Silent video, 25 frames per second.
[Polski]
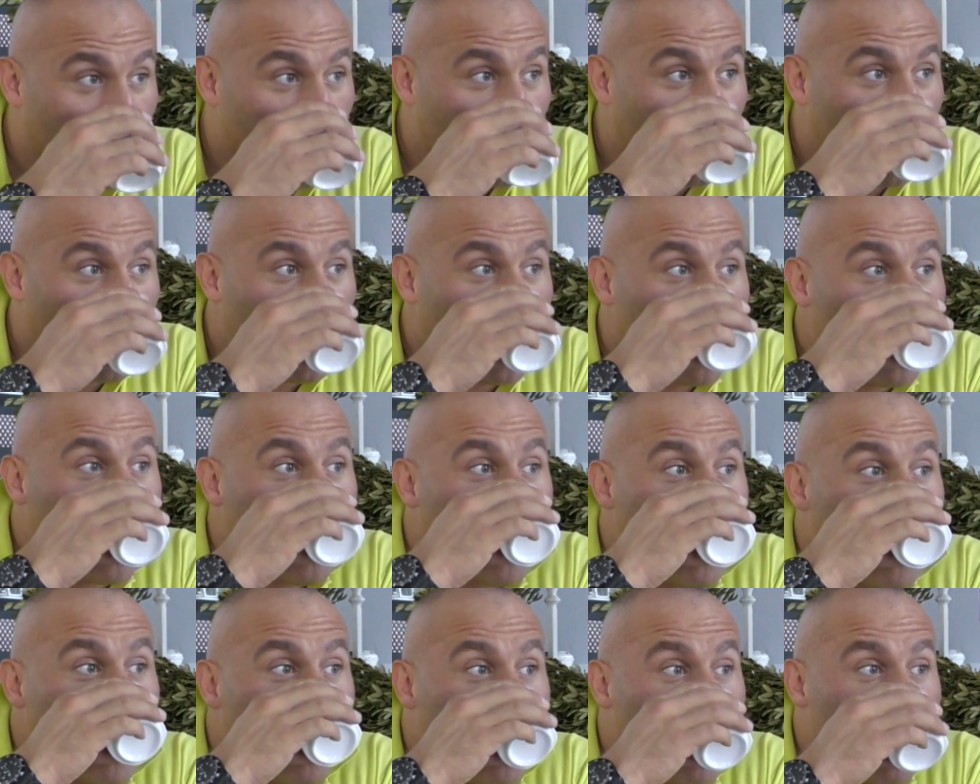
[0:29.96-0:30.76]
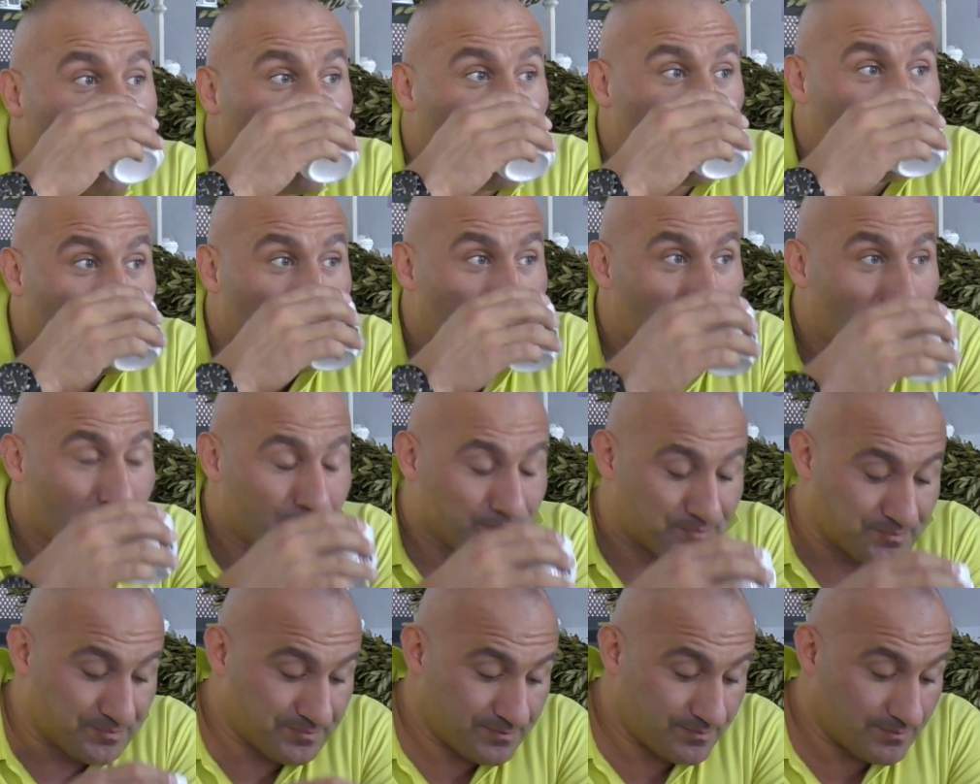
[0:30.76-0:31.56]
zapał został ostudzony przez
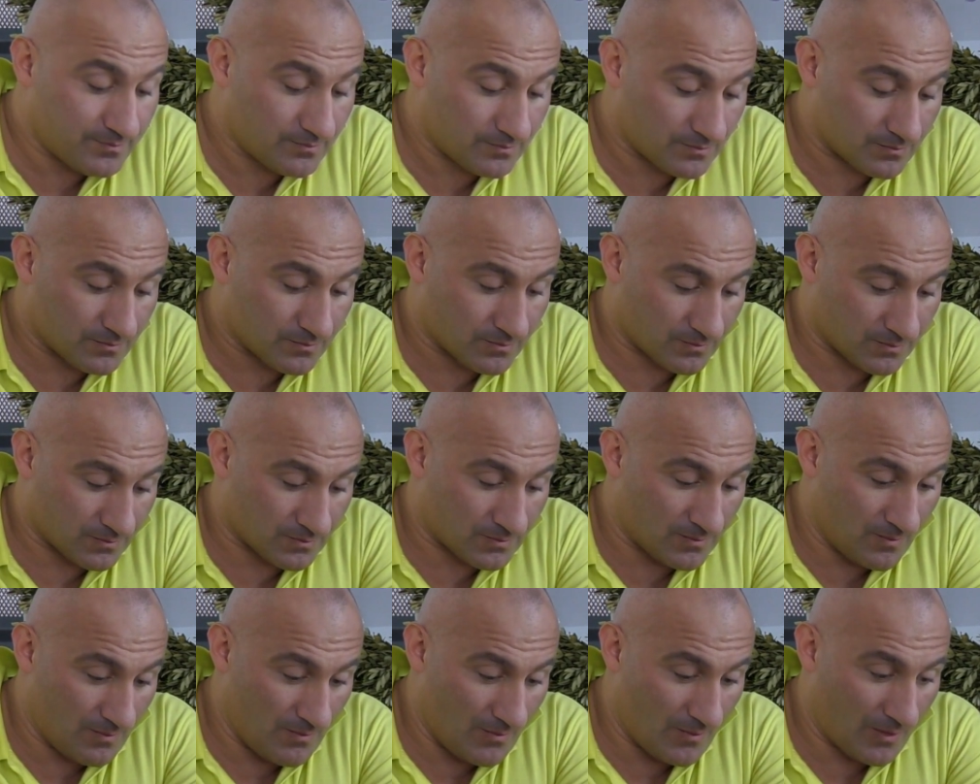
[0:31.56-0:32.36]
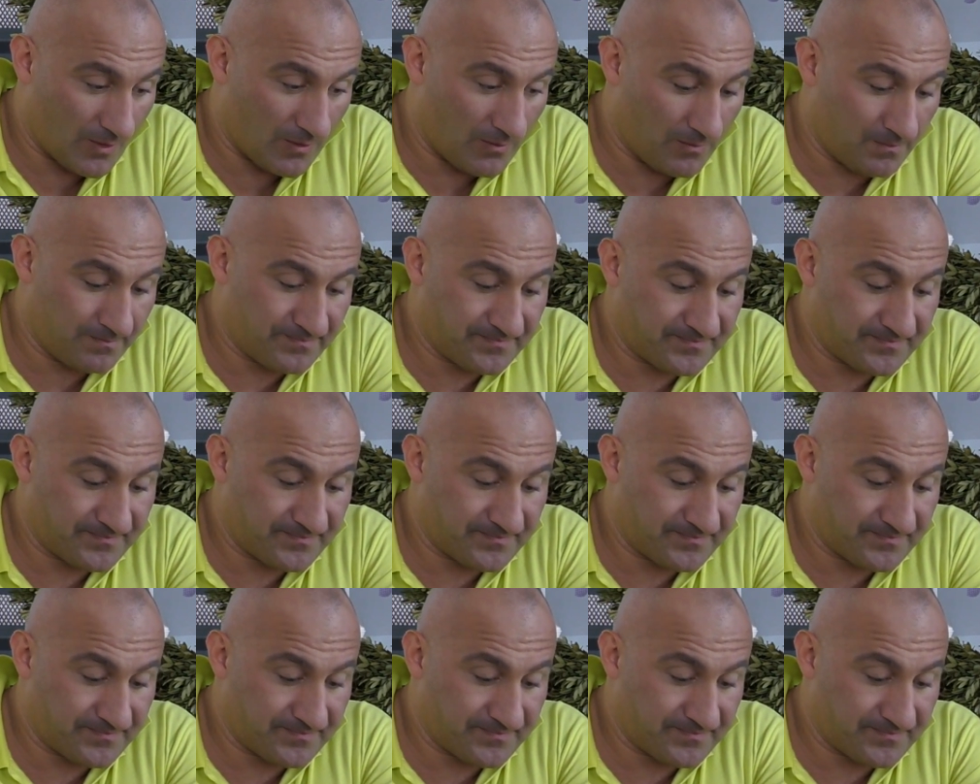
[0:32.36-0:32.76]
ojca e, takimi